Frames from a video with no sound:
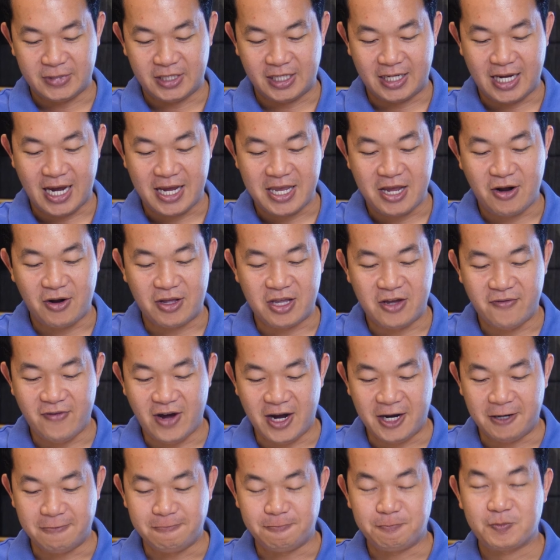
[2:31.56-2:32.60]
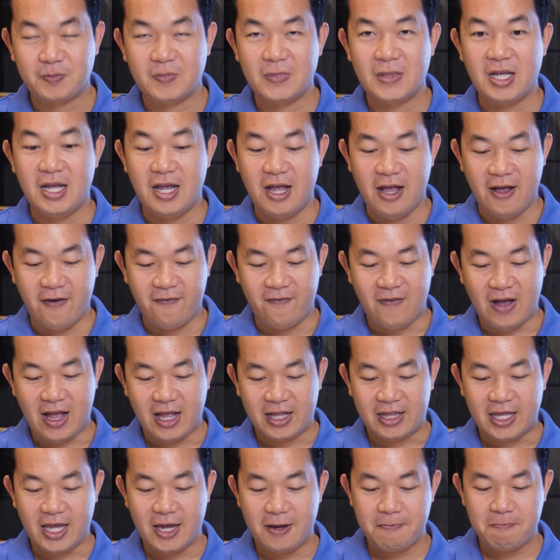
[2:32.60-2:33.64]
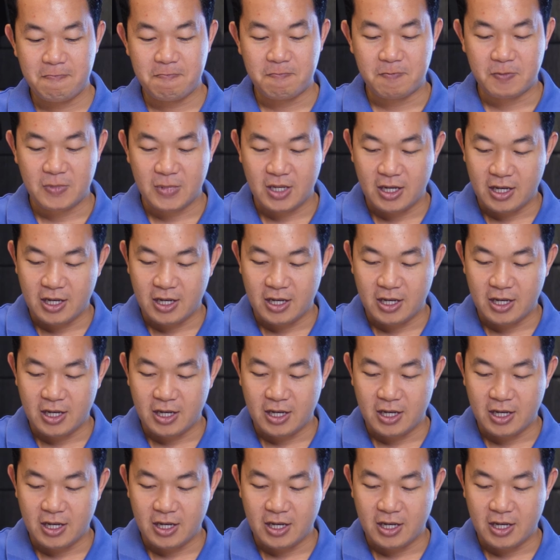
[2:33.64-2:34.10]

Khác nhau là như vậy. Và thêm